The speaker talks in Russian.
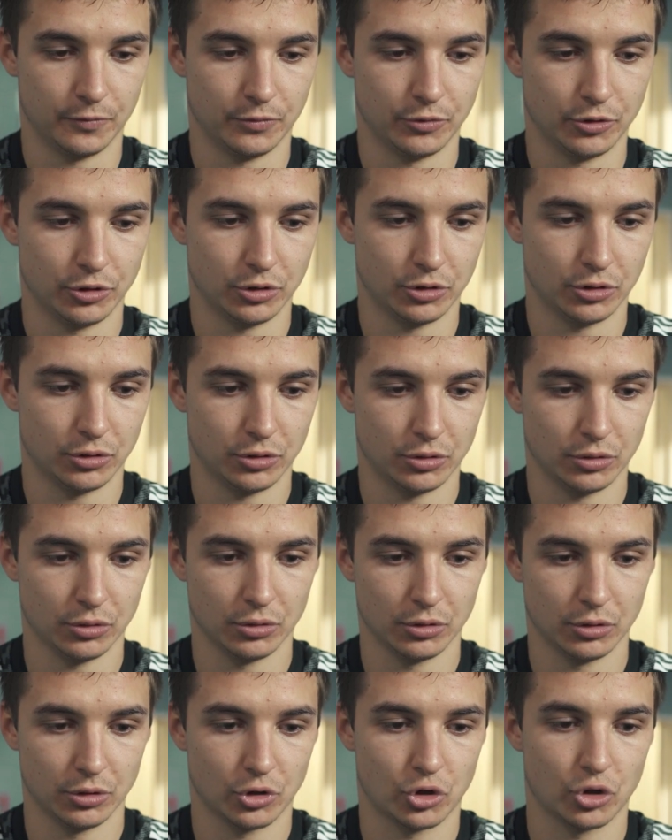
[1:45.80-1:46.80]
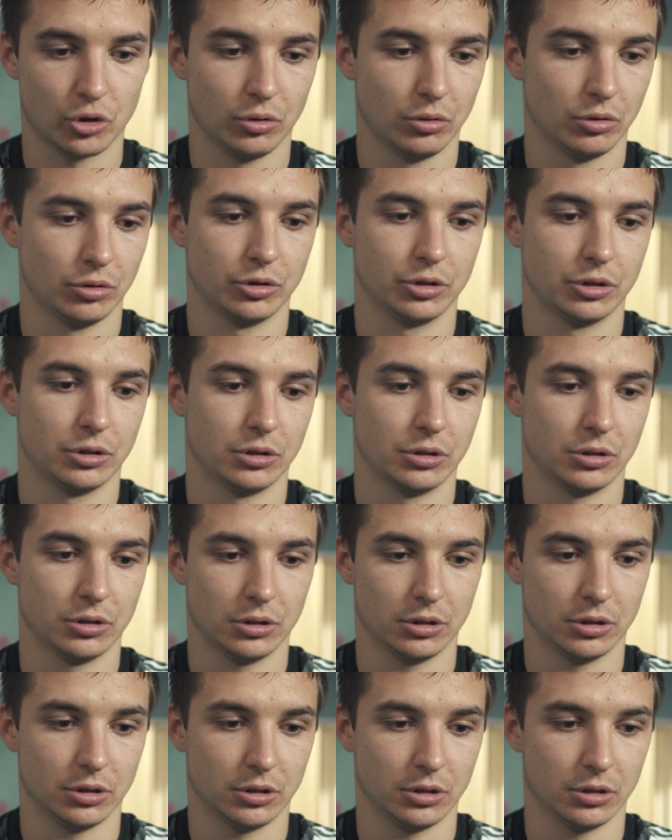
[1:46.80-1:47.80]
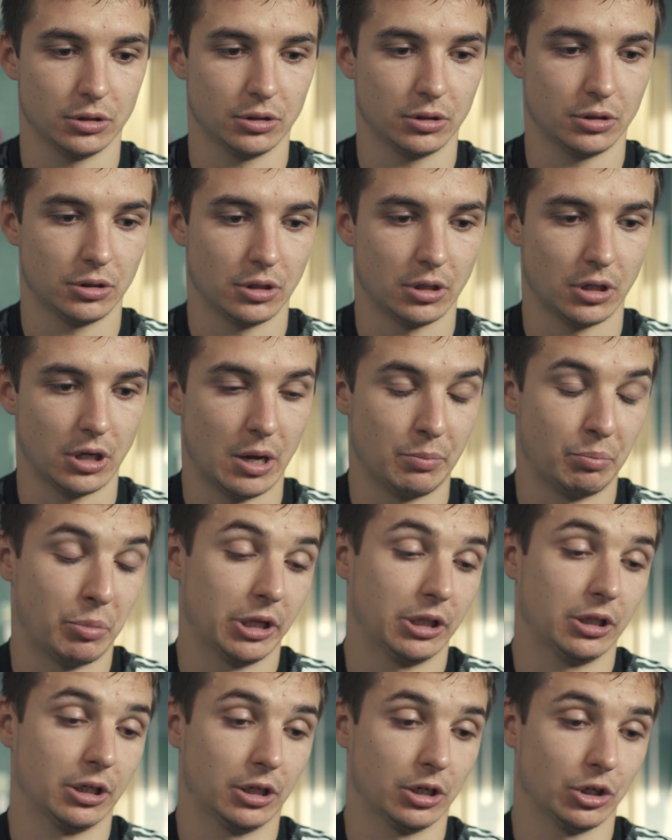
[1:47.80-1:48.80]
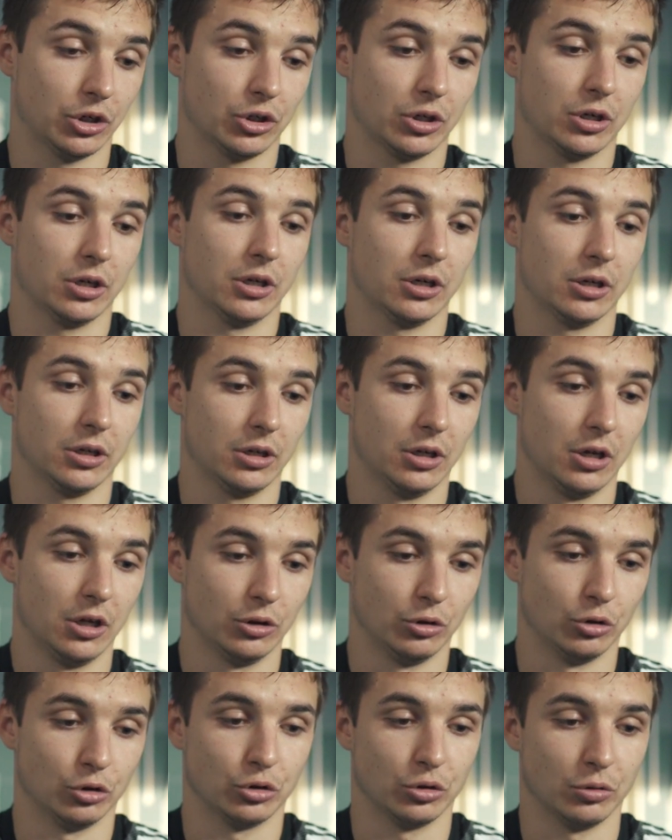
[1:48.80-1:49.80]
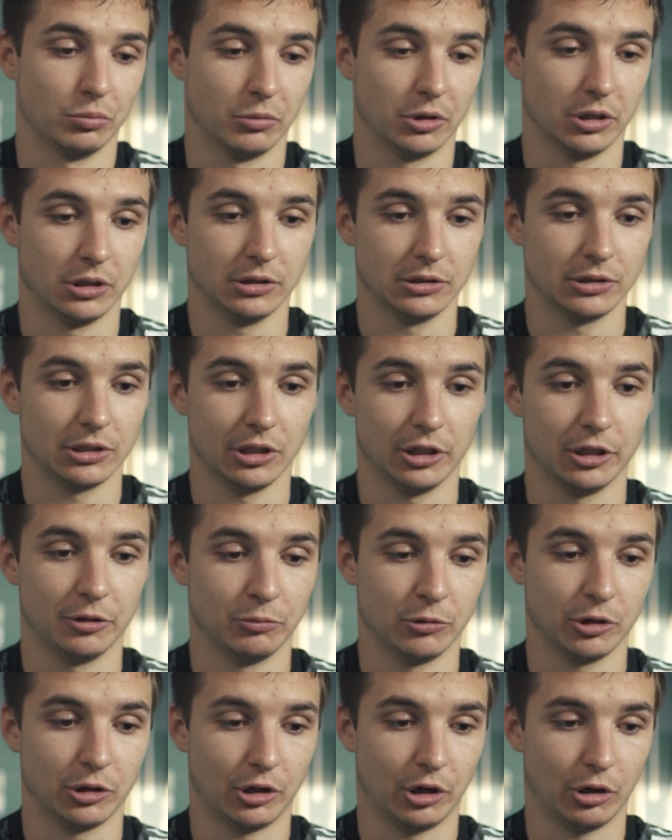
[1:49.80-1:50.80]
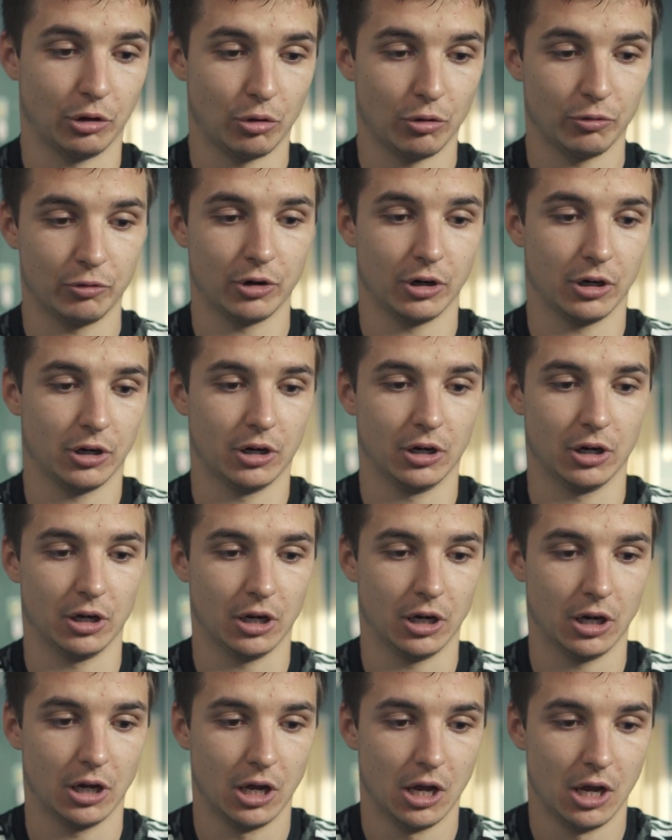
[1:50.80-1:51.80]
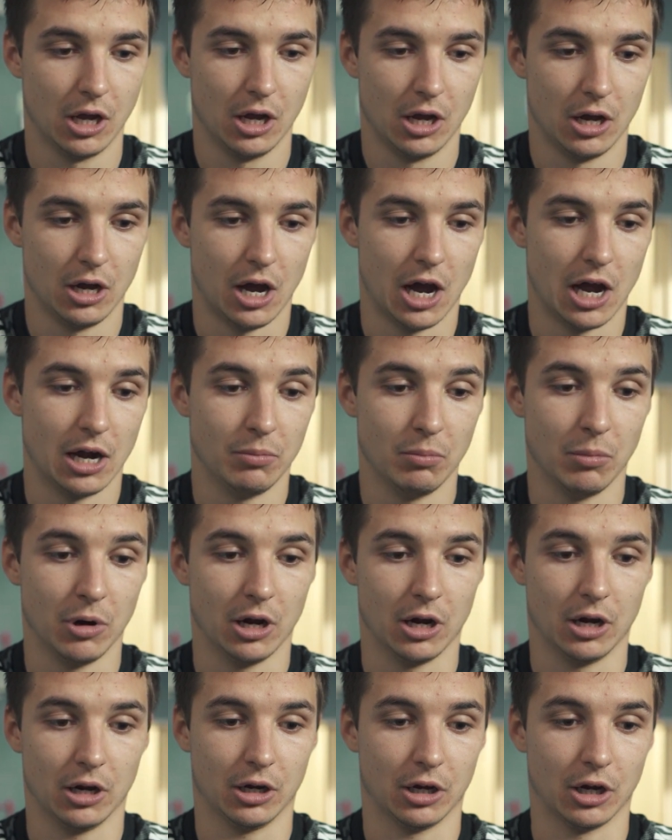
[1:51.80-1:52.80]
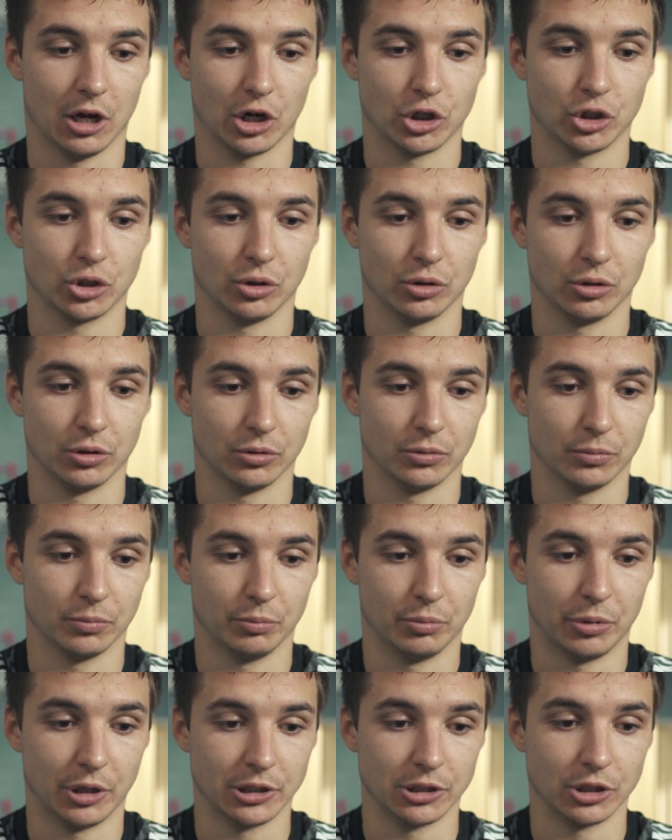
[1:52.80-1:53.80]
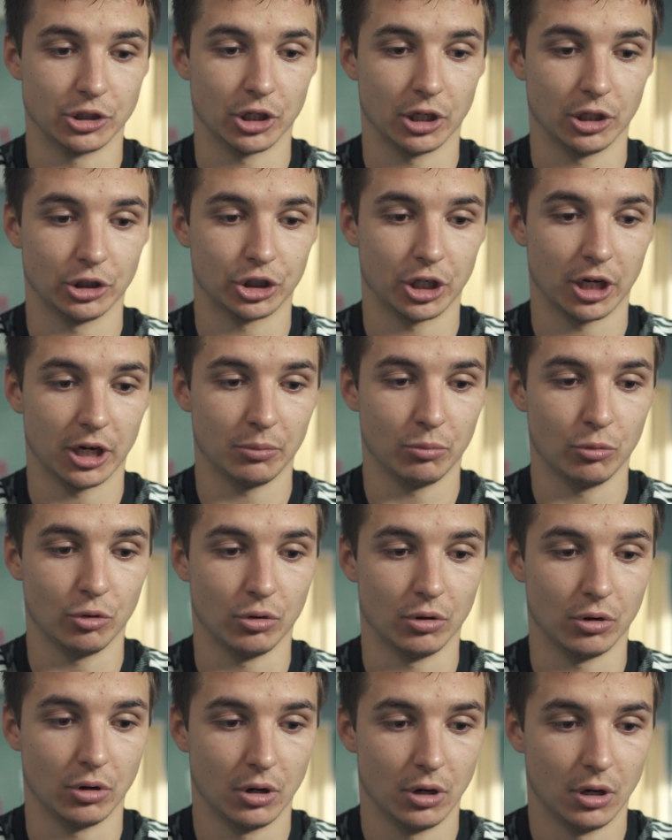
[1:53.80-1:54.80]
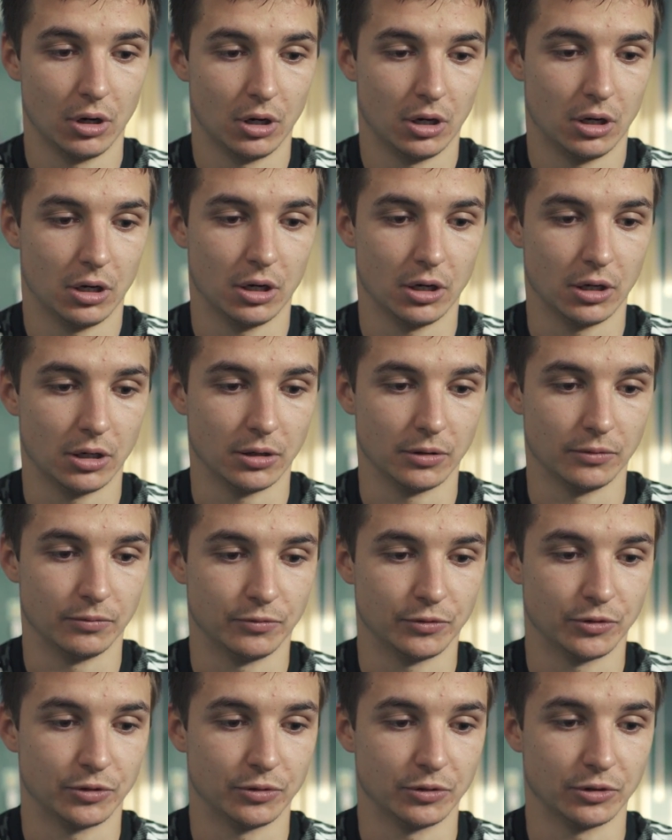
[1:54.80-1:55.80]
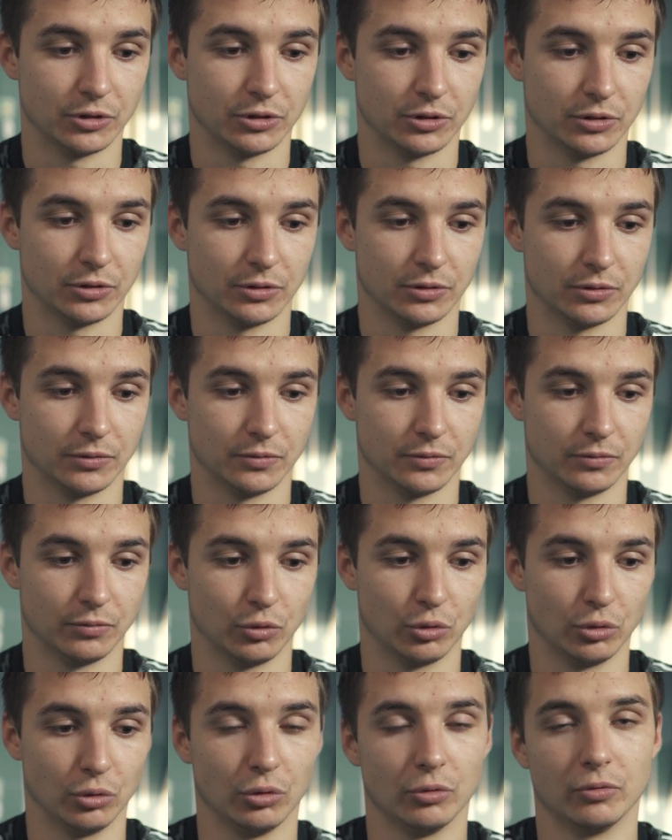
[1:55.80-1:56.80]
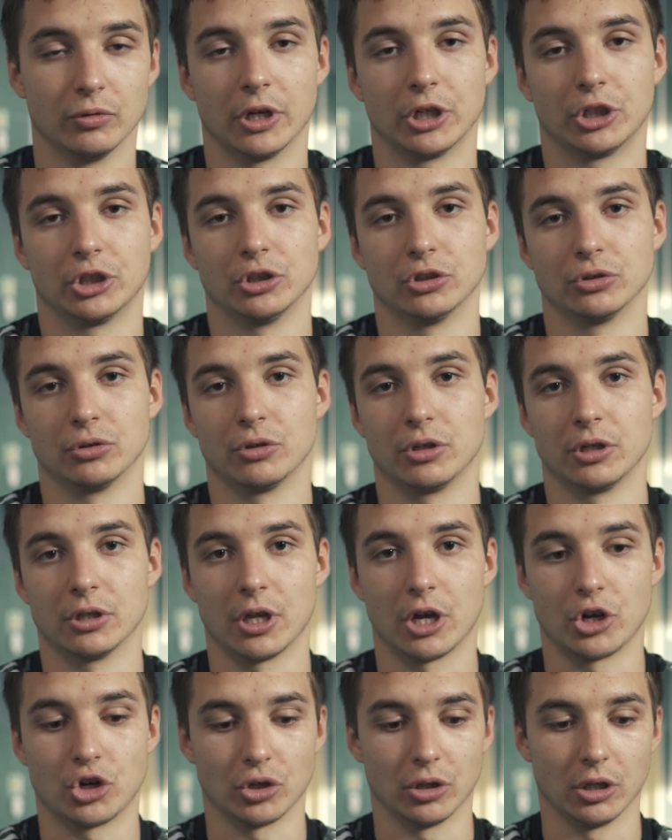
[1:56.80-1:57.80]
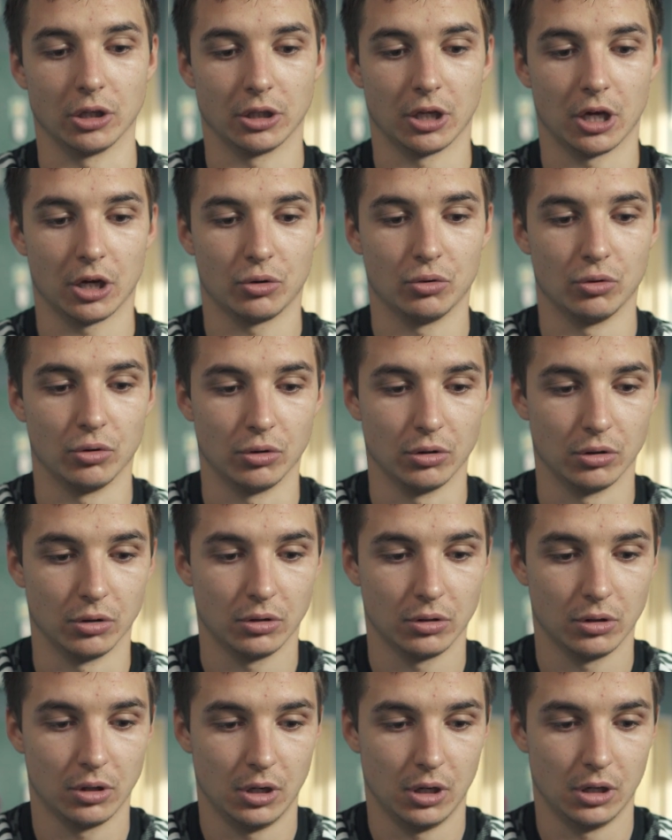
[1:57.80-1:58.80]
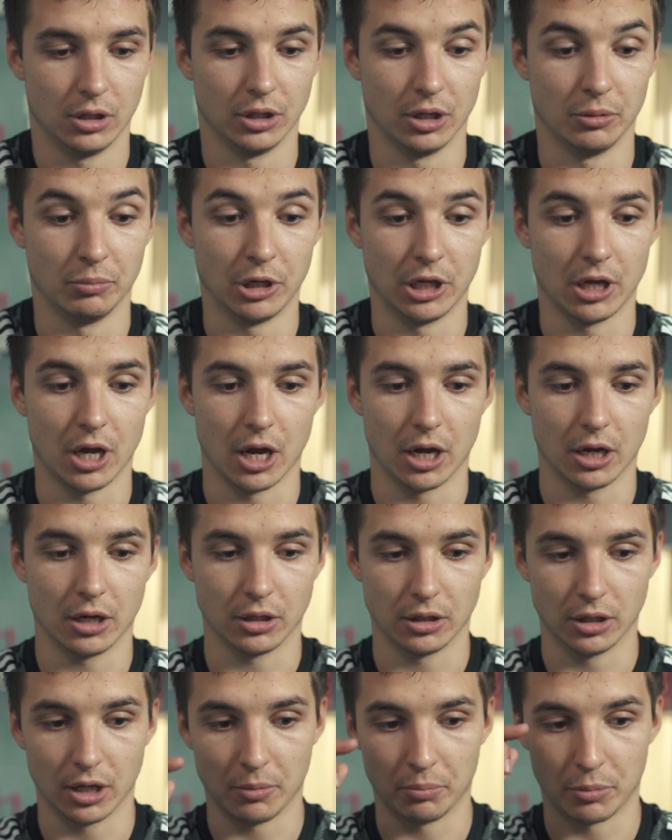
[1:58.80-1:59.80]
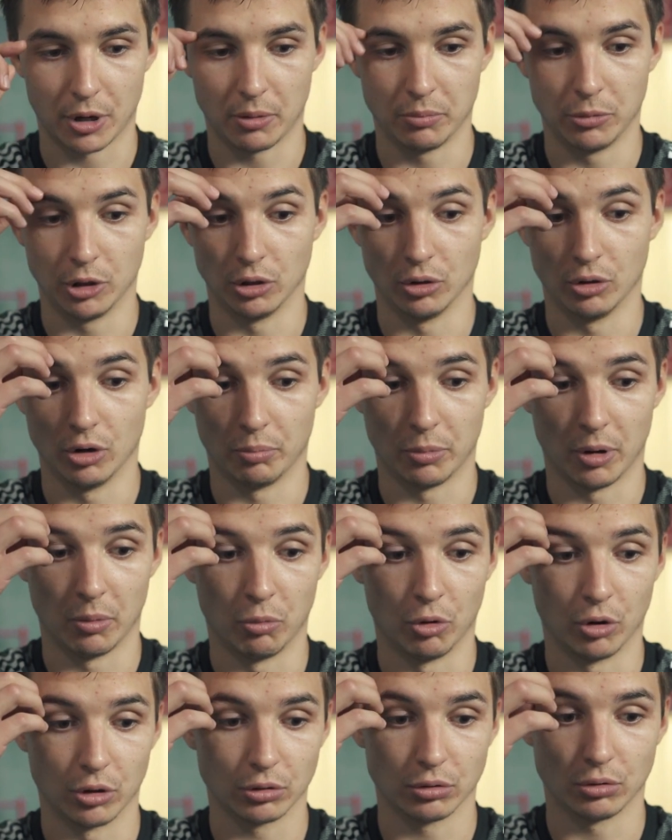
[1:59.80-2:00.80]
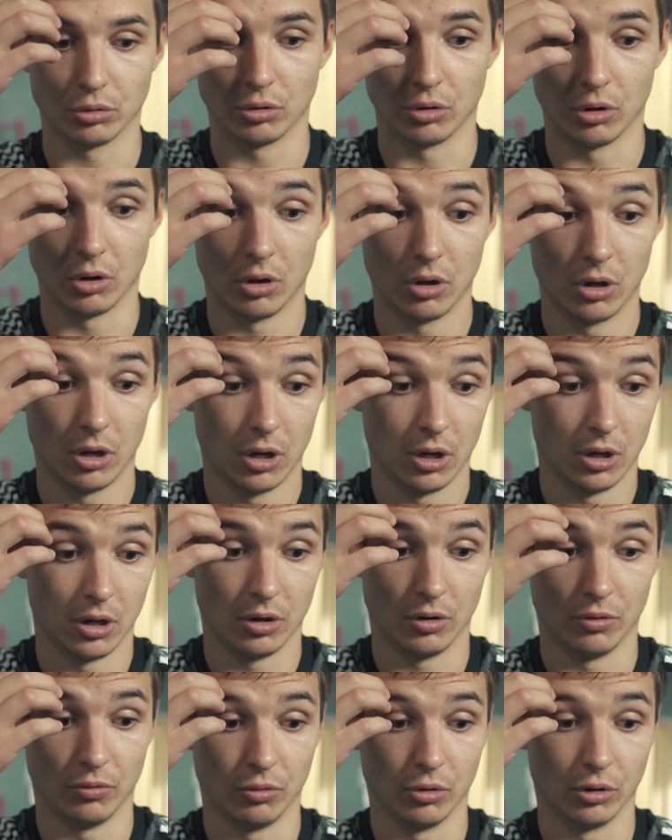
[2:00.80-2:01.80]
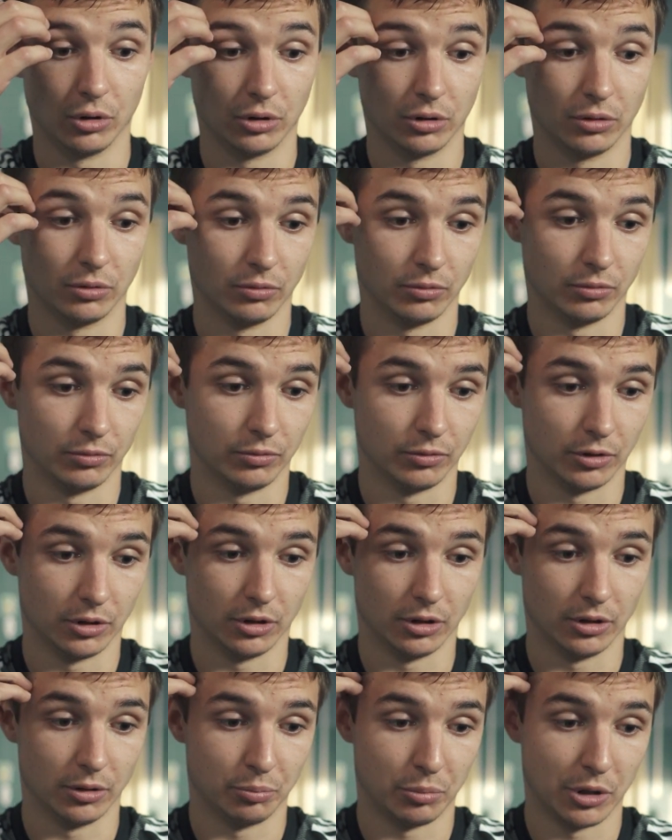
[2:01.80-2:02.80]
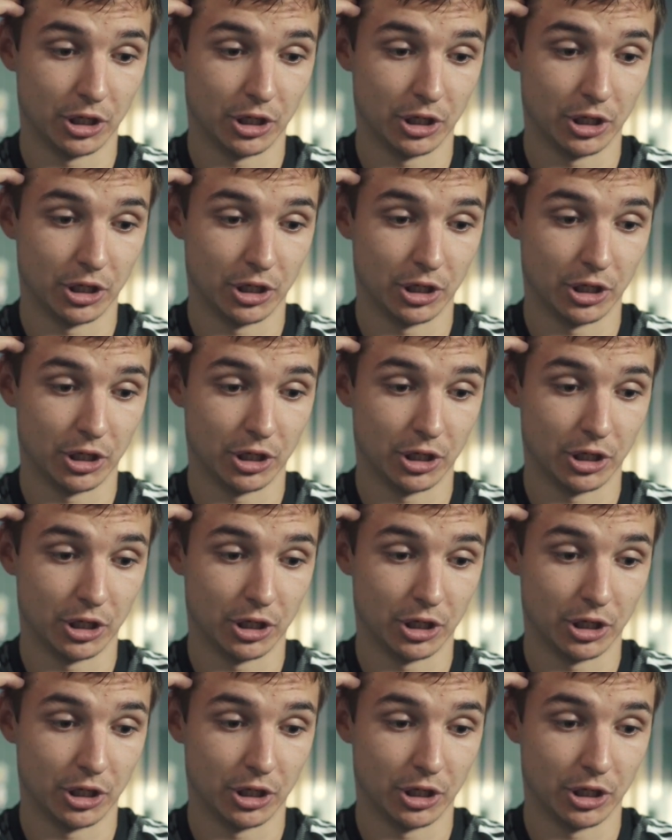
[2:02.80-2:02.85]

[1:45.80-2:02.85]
Все началось, э, опять-таки же, то, что мы делаем на тренировках. Э, Альма хорошо придержал шайбу, а, в, в углу в нашей зоне начал атаку на меня. Я пробил ее по борту. Вот, в